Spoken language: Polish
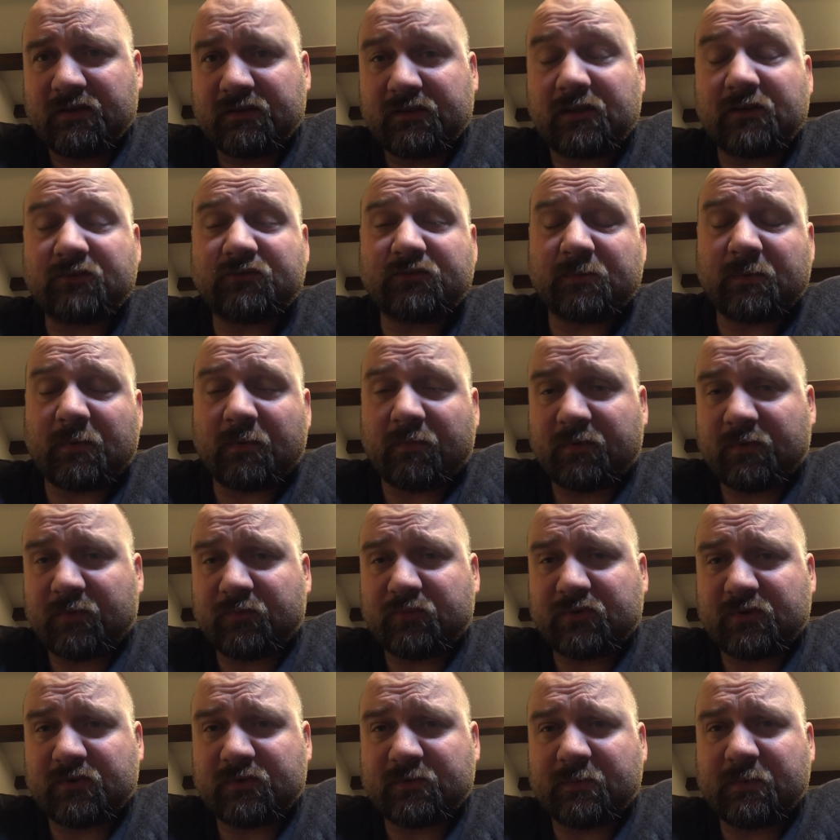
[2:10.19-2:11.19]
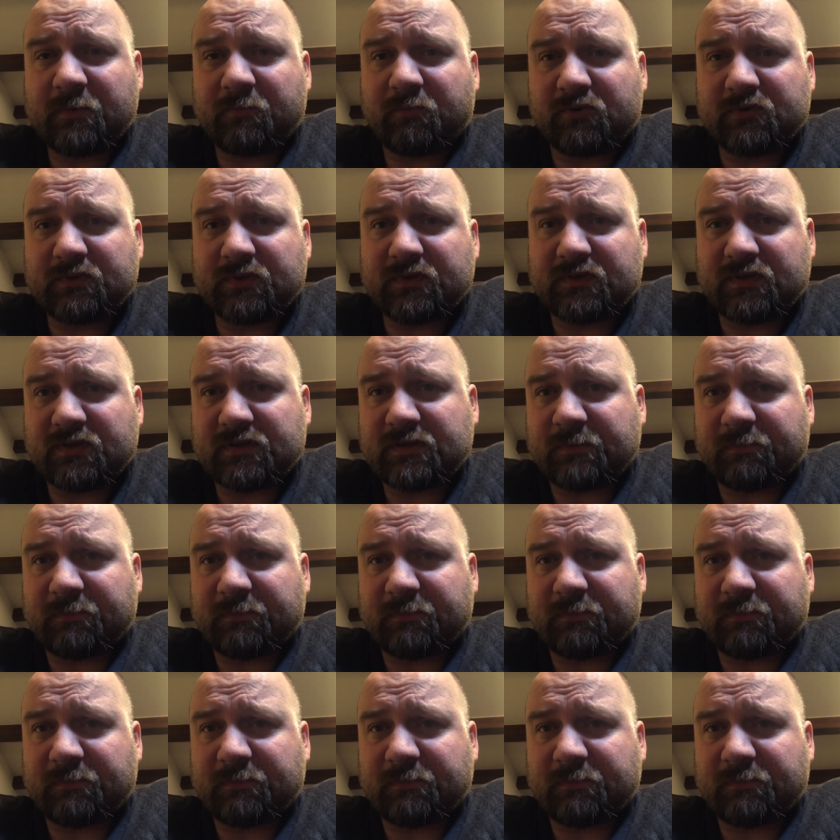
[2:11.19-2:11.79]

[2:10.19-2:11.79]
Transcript: Także chyba będę musiał sobie pozycję